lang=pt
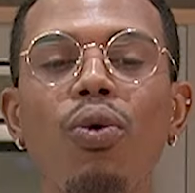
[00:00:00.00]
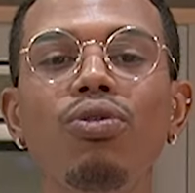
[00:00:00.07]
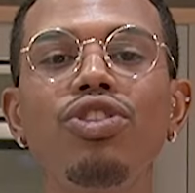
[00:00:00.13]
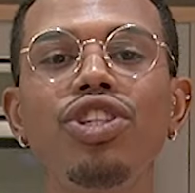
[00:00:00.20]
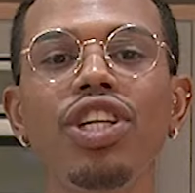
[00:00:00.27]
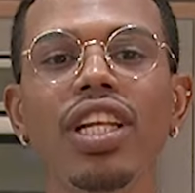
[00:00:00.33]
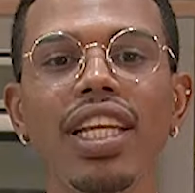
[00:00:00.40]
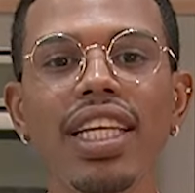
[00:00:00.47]

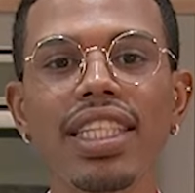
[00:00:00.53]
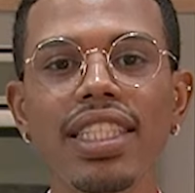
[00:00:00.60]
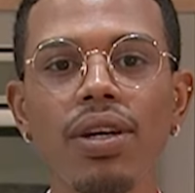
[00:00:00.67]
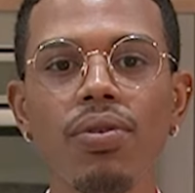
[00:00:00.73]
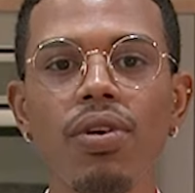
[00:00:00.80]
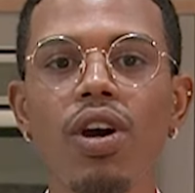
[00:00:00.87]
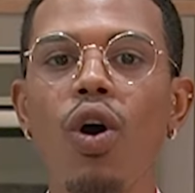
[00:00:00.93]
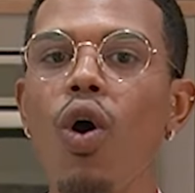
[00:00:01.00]

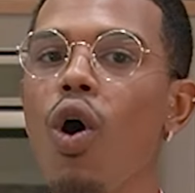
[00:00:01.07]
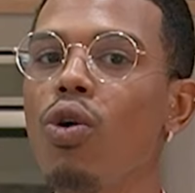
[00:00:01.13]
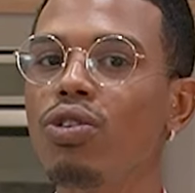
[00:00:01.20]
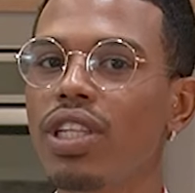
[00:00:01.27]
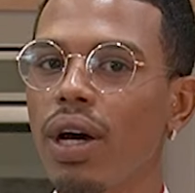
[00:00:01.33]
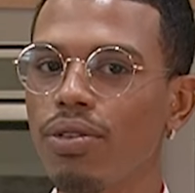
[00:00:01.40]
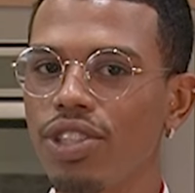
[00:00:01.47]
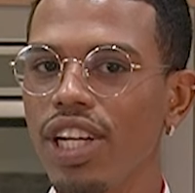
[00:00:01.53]
utilizam ou
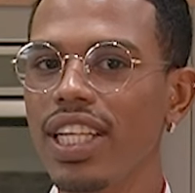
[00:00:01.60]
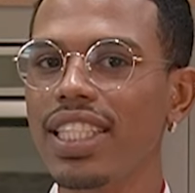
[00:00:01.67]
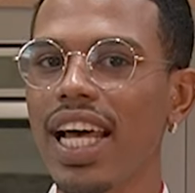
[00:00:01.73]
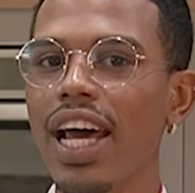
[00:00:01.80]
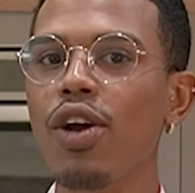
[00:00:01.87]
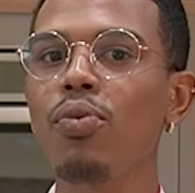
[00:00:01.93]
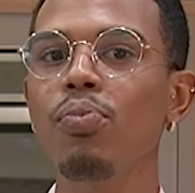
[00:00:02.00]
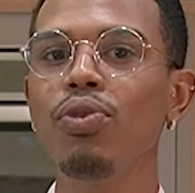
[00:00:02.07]
já
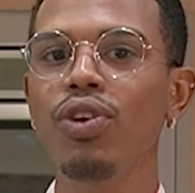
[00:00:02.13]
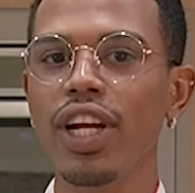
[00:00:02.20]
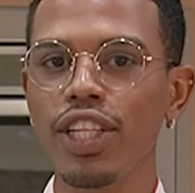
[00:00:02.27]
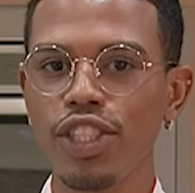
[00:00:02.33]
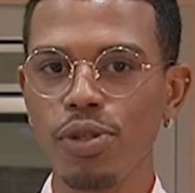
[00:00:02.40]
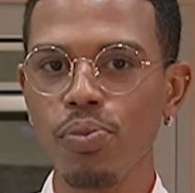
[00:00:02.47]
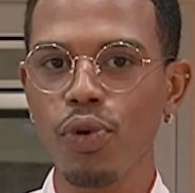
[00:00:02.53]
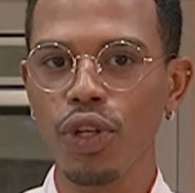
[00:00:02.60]
utilizaram
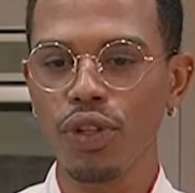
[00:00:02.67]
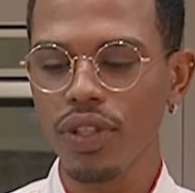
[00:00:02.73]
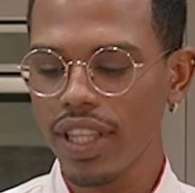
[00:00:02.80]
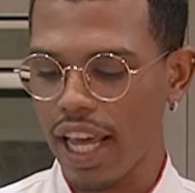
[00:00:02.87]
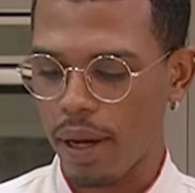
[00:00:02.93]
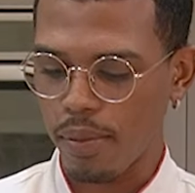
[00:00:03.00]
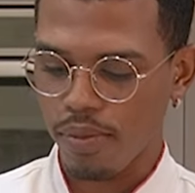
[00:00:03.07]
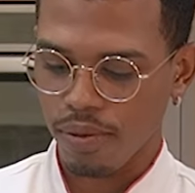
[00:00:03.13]
durante muito
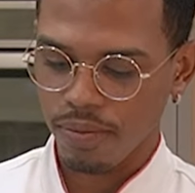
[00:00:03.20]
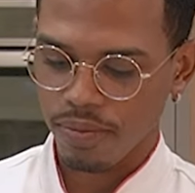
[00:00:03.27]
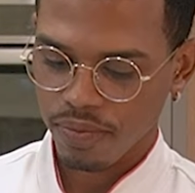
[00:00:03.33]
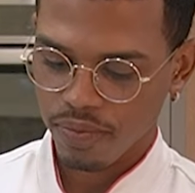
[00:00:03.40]
tempo.